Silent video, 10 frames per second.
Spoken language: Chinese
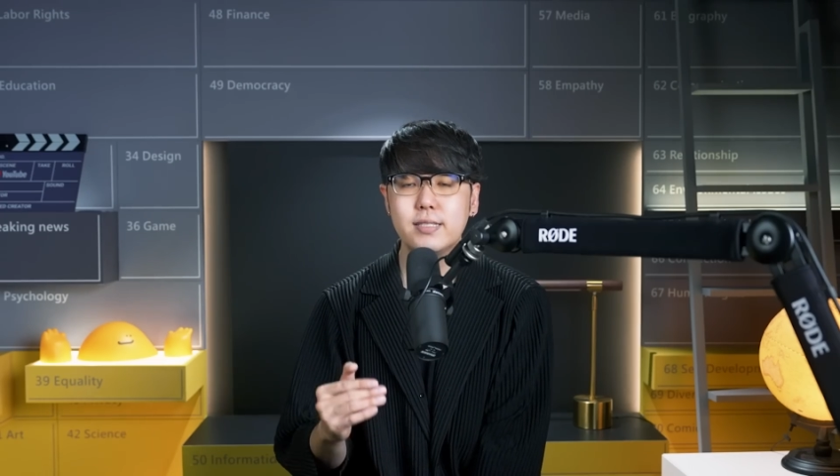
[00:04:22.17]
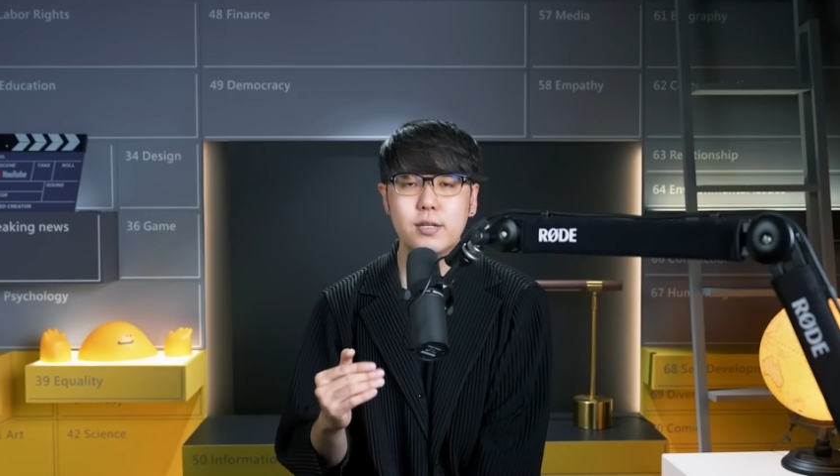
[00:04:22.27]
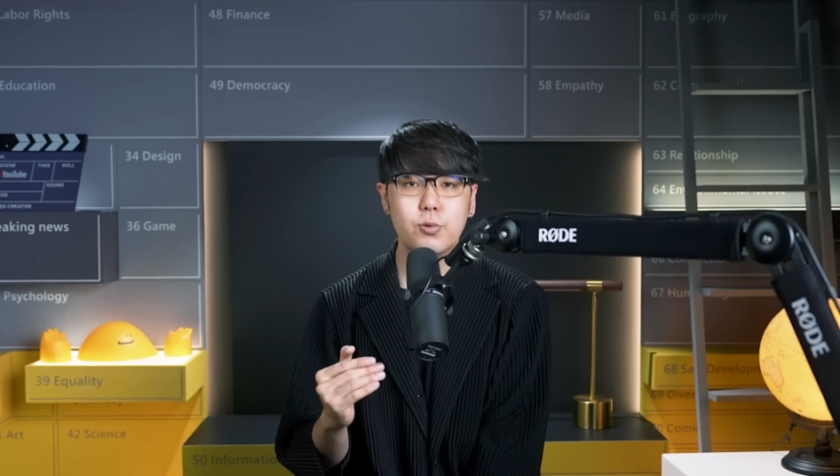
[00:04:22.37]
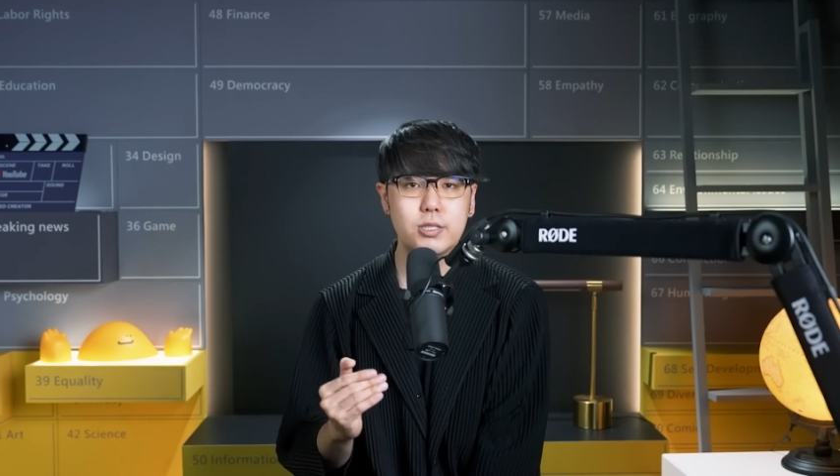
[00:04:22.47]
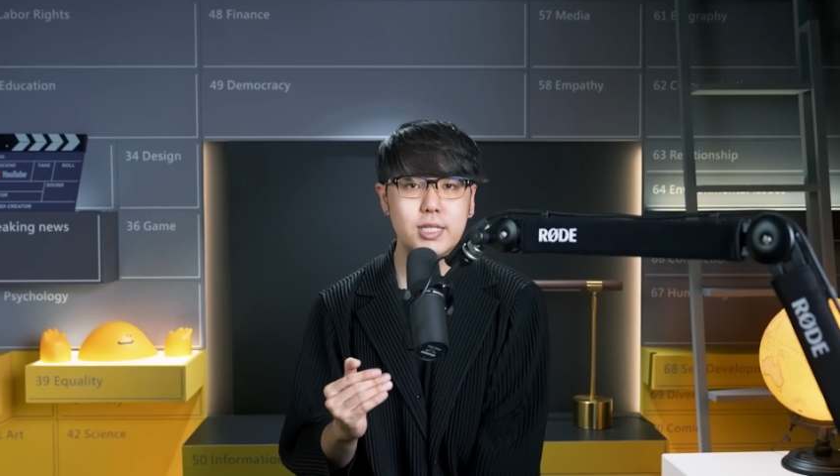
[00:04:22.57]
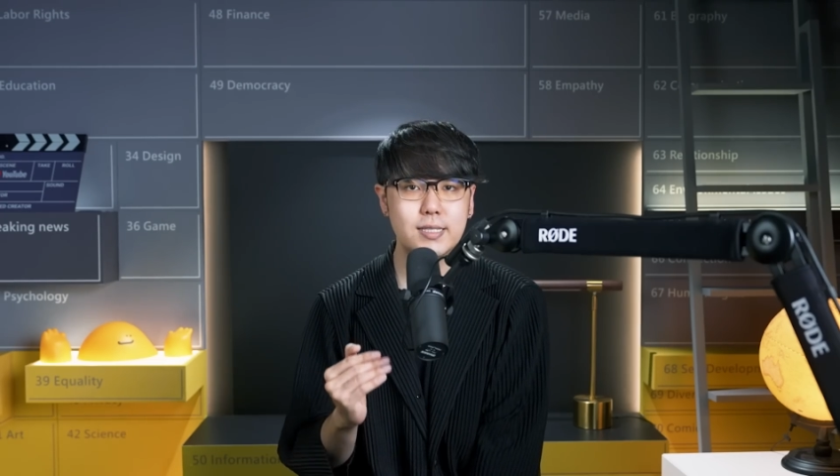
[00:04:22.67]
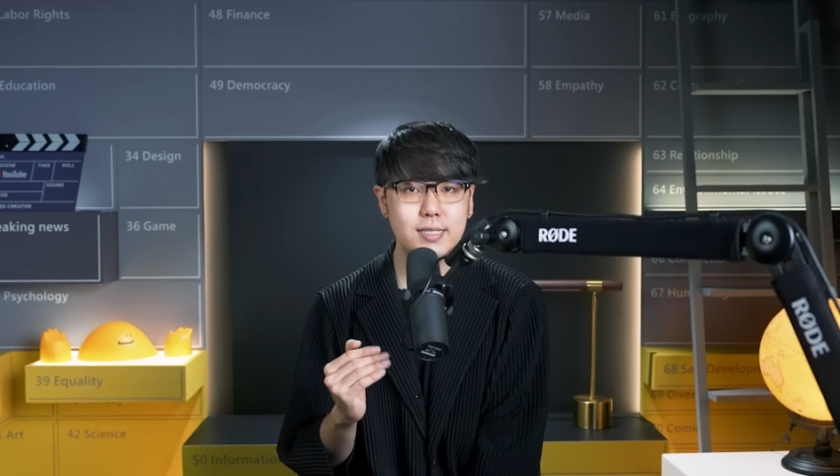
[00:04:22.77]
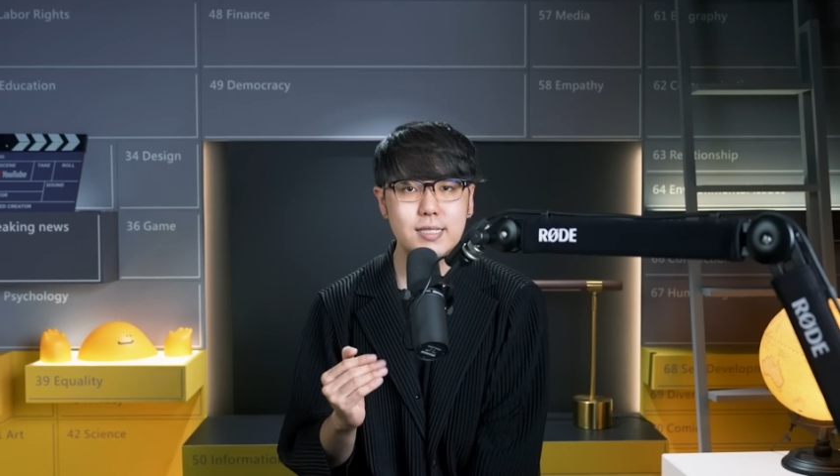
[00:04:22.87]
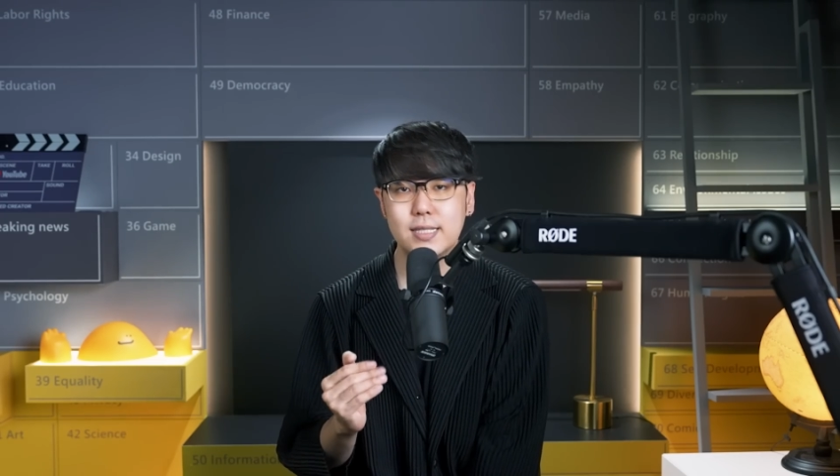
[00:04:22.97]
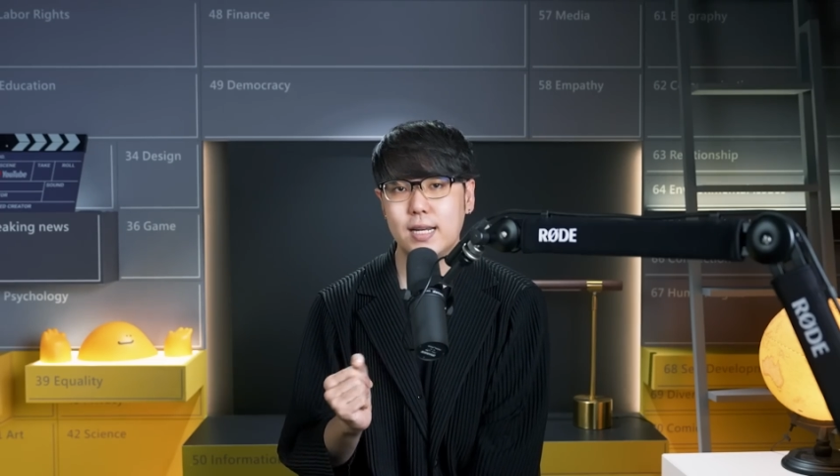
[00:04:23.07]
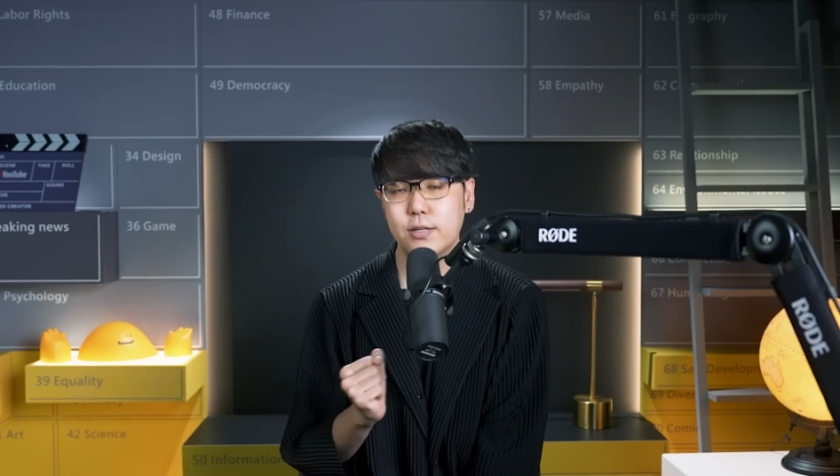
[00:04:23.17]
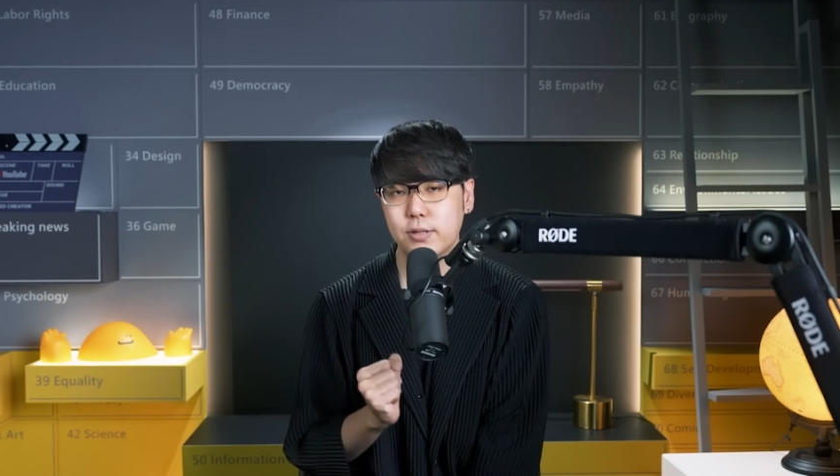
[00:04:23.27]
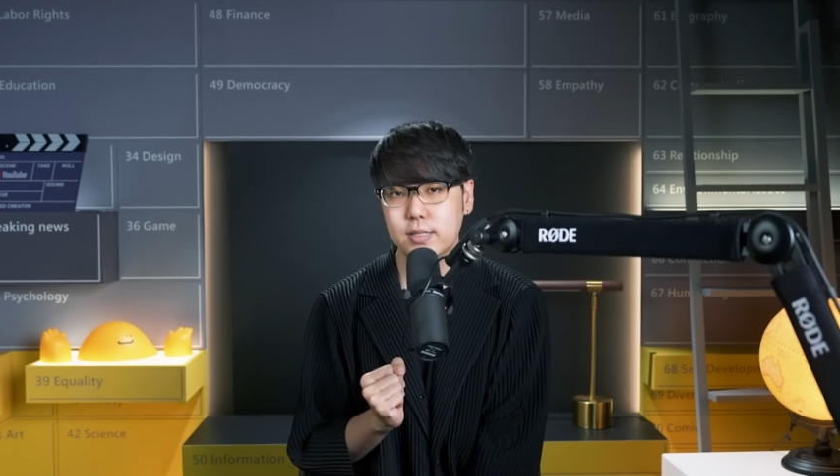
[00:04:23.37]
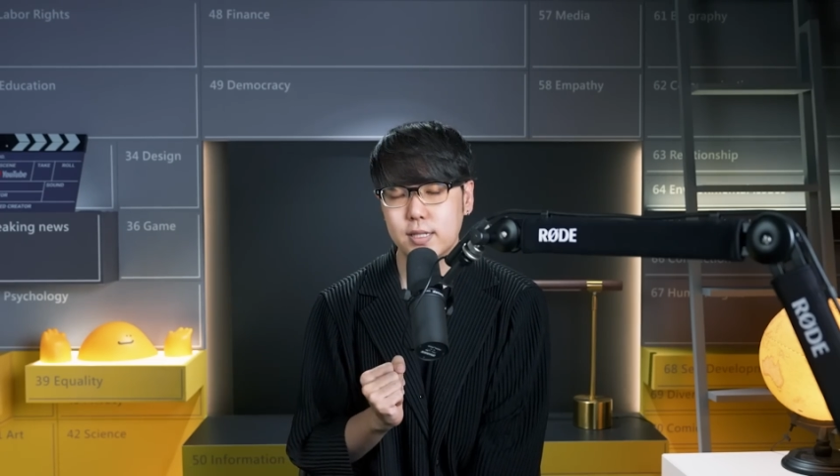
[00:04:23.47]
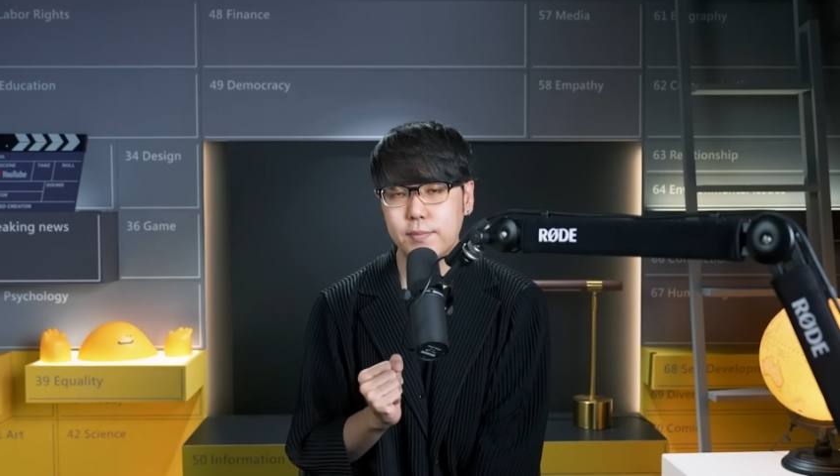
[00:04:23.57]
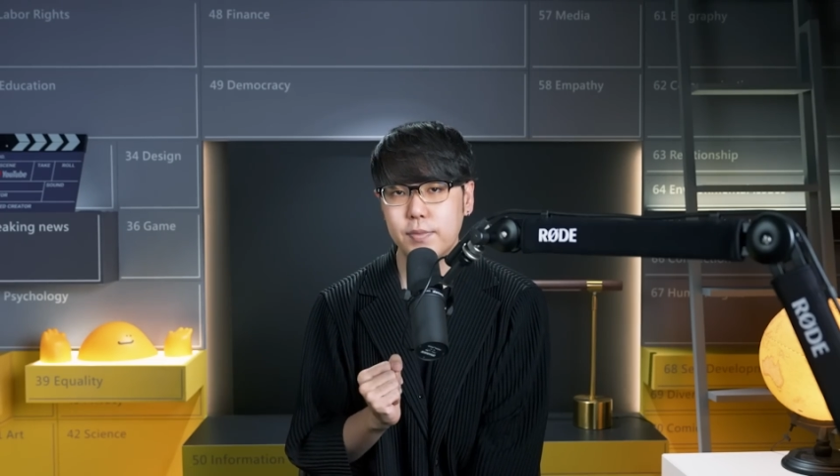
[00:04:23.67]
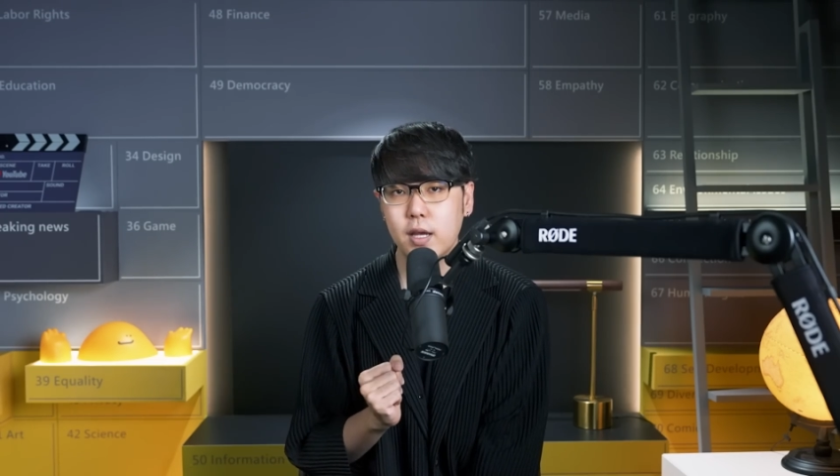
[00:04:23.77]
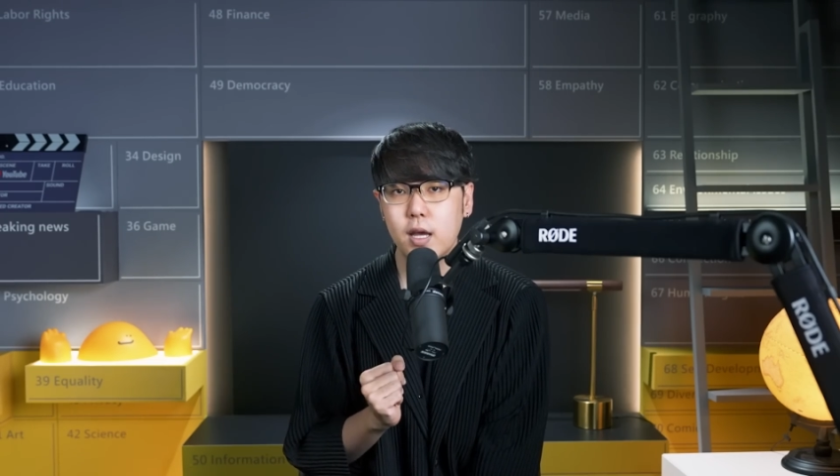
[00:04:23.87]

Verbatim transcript: 一些文献记载来推测。